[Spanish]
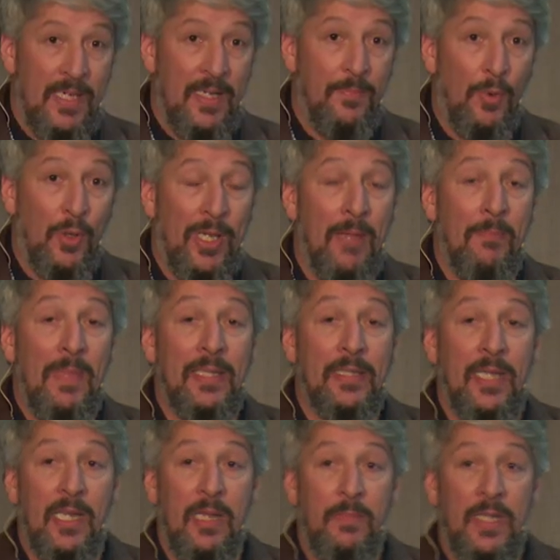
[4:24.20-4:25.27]
Porque en
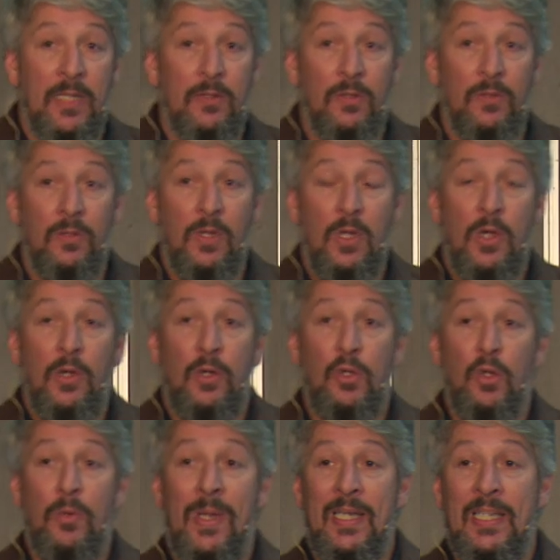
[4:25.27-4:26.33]
mantenimiento
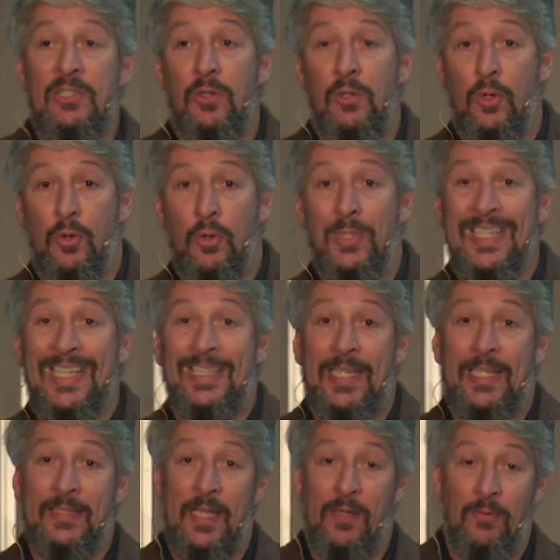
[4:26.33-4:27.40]
no vale solo con
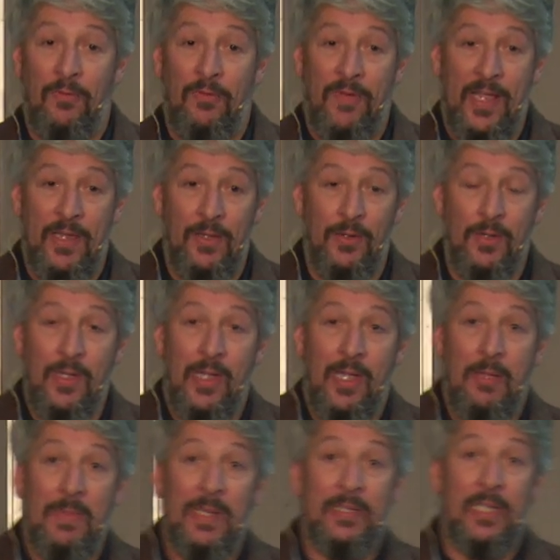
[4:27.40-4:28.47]
detectar un fallo.
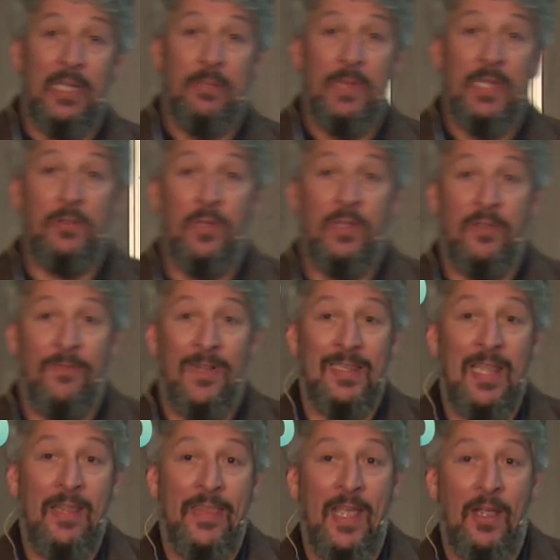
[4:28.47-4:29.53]
En mantenimiento hace
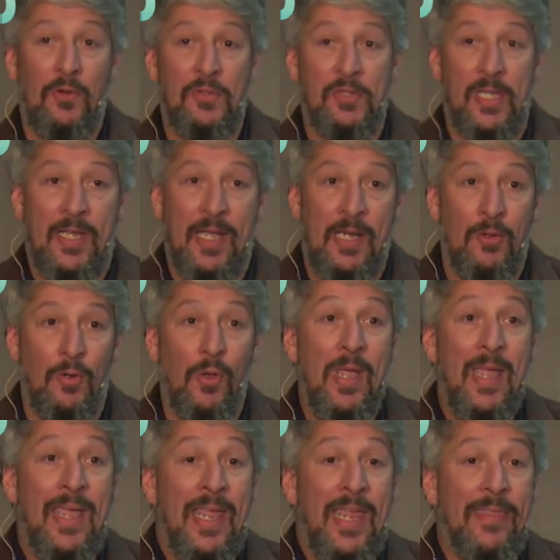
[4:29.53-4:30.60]
falta diagnosticarlo
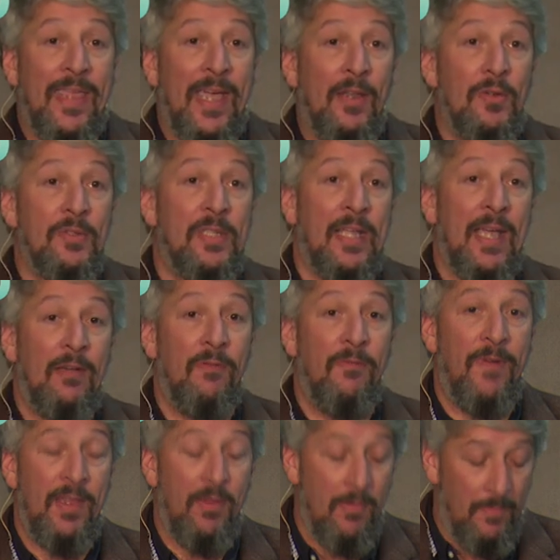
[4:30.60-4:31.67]
y diagnosticar un
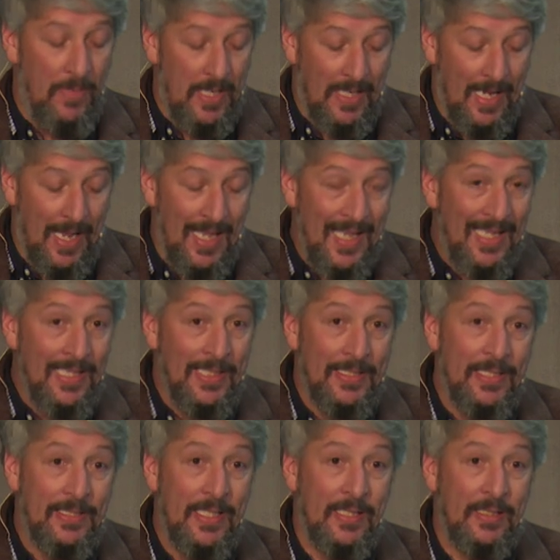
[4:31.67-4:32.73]
fallo implica
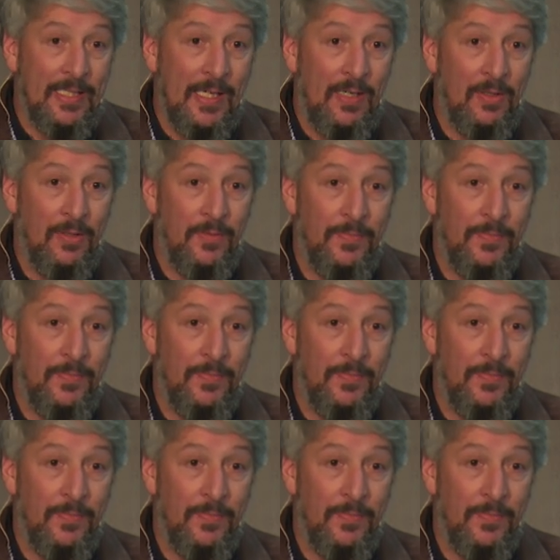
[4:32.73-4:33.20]
detectarlo,